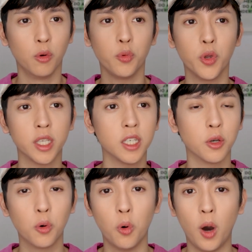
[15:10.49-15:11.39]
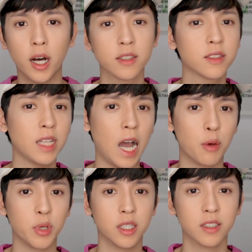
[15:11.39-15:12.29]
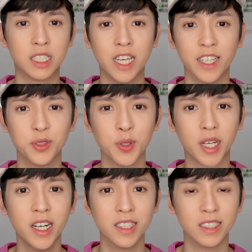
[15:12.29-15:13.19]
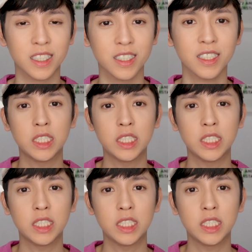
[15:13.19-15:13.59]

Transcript: 愿意花大笔的钱去氪金。